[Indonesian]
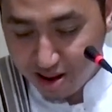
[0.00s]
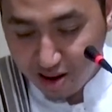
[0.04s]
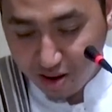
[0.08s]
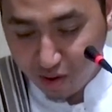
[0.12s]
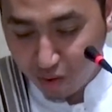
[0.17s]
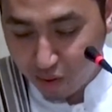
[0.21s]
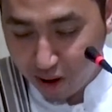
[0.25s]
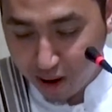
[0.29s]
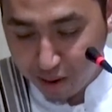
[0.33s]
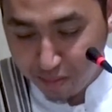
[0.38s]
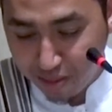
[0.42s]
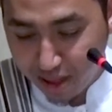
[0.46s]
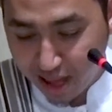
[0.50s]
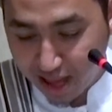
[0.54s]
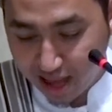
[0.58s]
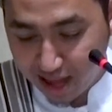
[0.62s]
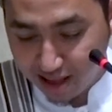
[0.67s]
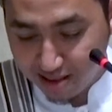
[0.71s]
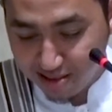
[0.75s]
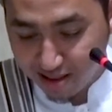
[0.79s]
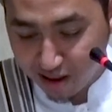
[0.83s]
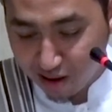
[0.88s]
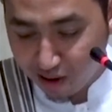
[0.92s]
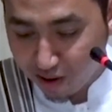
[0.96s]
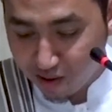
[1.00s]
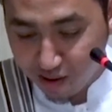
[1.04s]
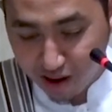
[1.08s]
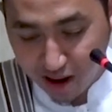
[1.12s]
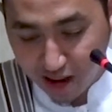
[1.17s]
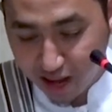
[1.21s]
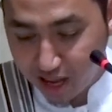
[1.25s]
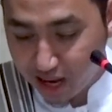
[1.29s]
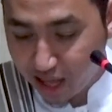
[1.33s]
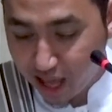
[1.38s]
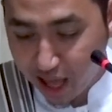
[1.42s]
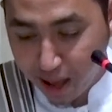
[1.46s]
luar biasa
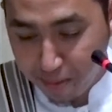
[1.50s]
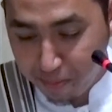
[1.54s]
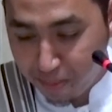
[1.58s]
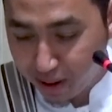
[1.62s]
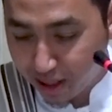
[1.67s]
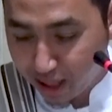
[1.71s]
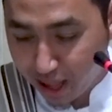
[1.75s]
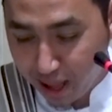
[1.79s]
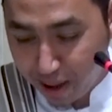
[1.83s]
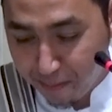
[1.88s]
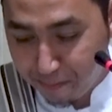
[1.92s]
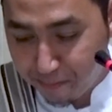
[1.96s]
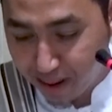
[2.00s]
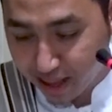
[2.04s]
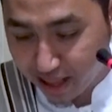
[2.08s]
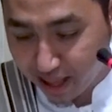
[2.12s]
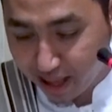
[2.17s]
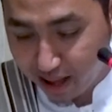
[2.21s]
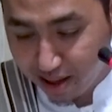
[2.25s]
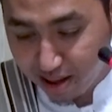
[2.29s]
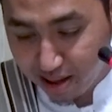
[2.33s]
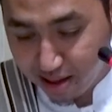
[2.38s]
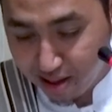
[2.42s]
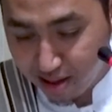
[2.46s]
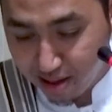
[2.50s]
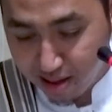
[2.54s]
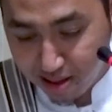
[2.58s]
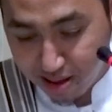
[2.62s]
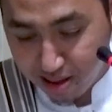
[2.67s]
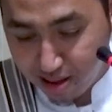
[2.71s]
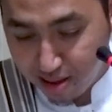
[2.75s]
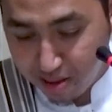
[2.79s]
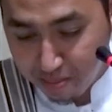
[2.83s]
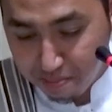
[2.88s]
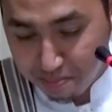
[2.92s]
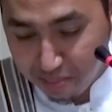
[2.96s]
orang-orang ini hebat-hebat ya
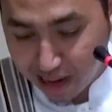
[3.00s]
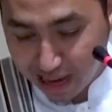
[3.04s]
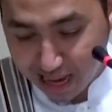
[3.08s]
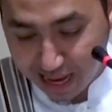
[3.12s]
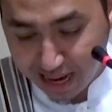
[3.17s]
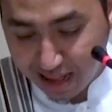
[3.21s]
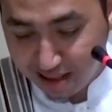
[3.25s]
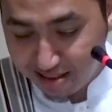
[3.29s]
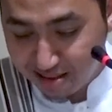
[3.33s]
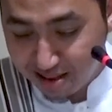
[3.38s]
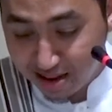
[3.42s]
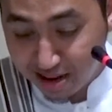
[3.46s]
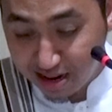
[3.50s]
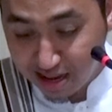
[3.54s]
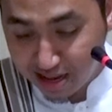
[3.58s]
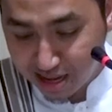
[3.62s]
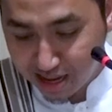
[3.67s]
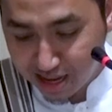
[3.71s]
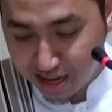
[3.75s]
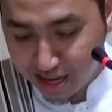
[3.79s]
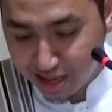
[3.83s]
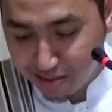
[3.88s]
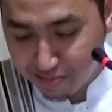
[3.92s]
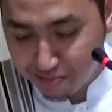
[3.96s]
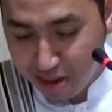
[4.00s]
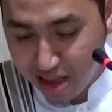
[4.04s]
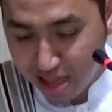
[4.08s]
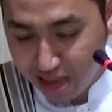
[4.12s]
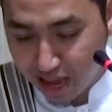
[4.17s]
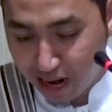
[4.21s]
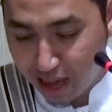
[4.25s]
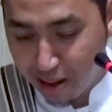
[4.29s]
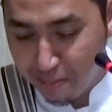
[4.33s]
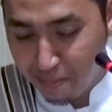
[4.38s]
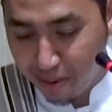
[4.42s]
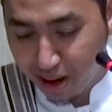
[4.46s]
makannya sedikit
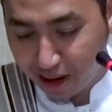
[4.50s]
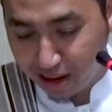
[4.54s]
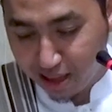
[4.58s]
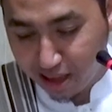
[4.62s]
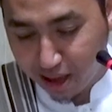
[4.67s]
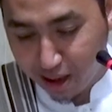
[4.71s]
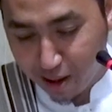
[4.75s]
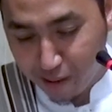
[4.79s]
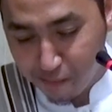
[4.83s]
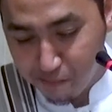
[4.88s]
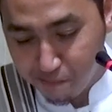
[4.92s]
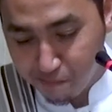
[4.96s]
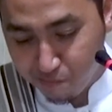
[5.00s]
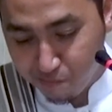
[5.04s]
banyak laparnya